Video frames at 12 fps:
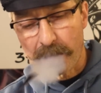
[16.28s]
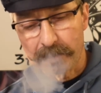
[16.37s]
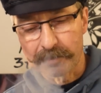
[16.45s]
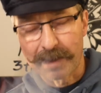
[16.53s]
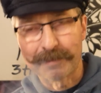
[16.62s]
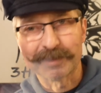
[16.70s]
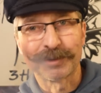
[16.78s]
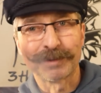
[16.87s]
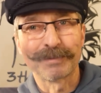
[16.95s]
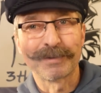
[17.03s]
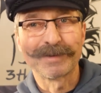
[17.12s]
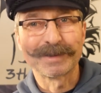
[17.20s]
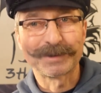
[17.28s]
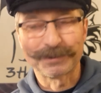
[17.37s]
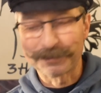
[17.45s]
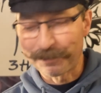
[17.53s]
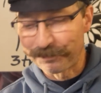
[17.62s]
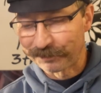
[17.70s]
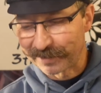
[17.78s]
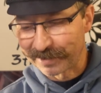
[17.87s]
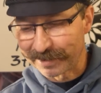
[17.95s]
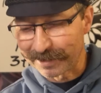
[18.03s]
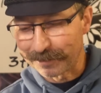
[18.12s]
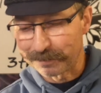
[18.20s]
Machen wir es heute mal wieder so.
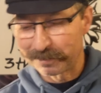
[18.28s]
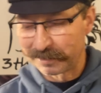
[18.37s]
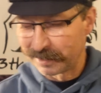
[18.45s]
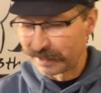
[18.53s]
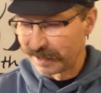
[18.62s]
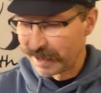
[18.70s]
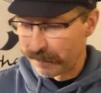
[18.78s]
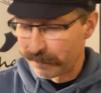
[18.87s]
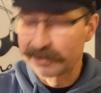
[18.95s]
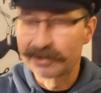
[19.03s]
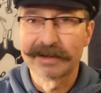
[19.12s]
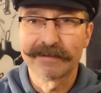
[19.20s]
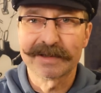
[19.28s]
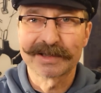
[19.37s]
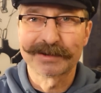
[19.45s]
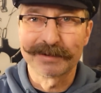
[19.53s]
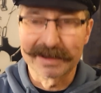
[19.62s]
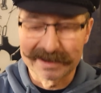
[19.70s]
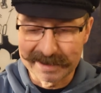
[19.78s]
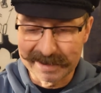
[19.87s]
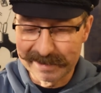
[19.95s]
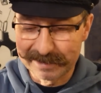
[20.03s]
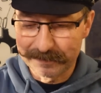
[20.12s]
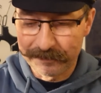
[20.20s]
Ich habe ein bisschen was zu
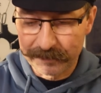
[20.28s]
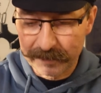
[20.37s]
erzählen.